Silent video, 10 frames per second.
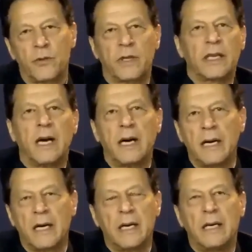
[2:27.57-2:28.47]
क्योंकि
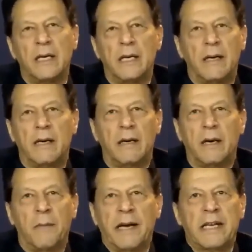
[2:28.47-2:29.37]
यहाँ
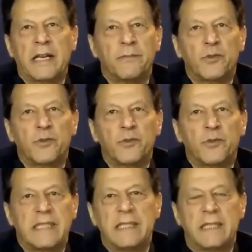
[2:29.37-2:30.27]
हमारी कमजोरी
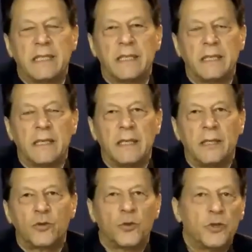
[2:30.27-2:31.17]
इतनी थी
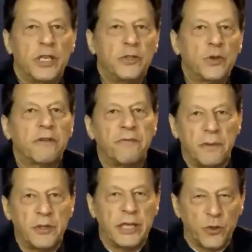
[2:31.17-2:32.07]
तो ये जो
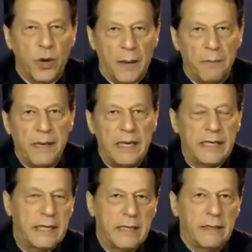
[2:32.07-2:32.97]
ये जो अब
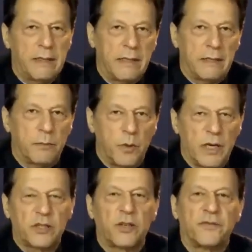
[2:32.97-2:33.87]
है ये
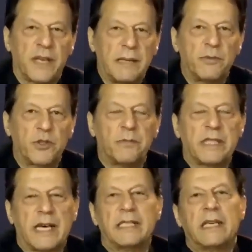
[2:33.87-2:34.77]
वर्स्ट ऑफ टाइम्स तो
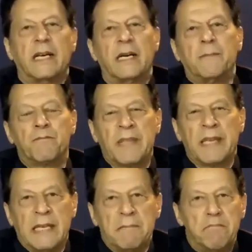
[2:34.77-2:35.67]
बता दिया
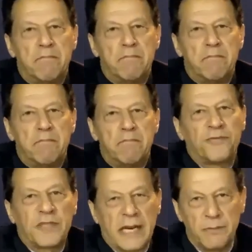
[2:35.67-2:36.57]
बेस्ट
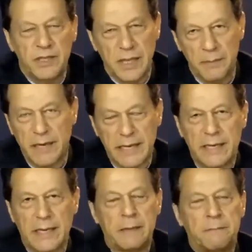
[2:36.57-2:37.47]
ऑफ टाइम्स तब
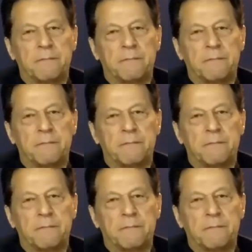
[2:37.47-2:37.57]
आएगा